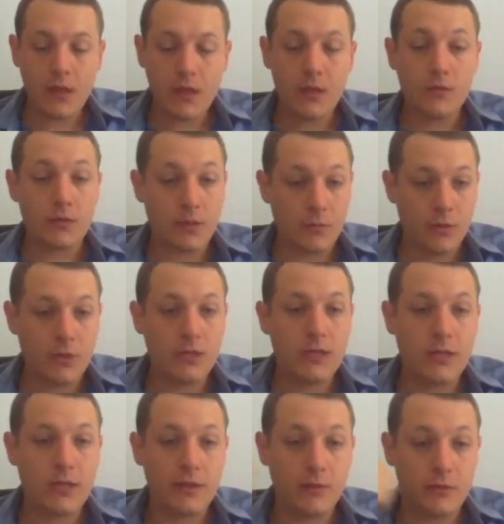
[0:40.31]
et notamment
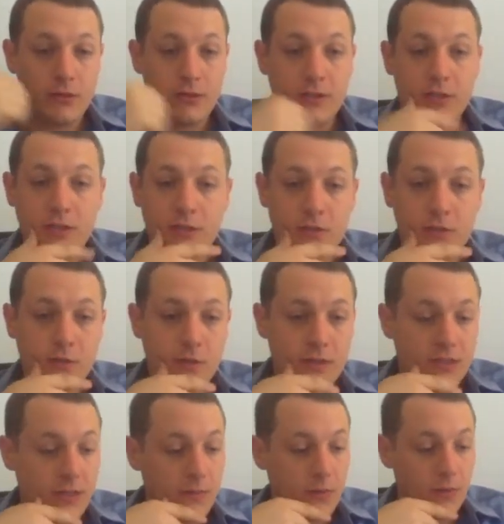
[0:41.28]
l'Iliade et l'Odyssée qui sont
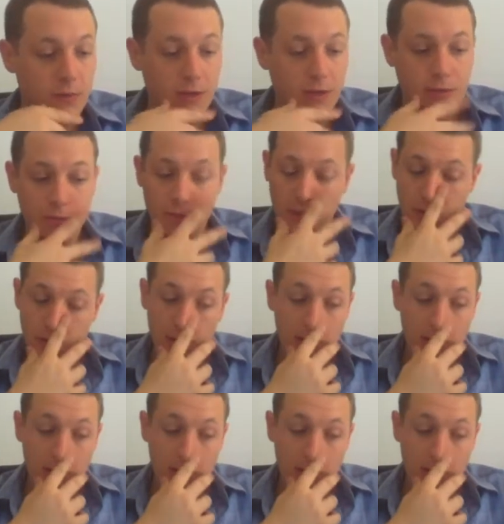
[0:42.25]
extrêmement bien lus.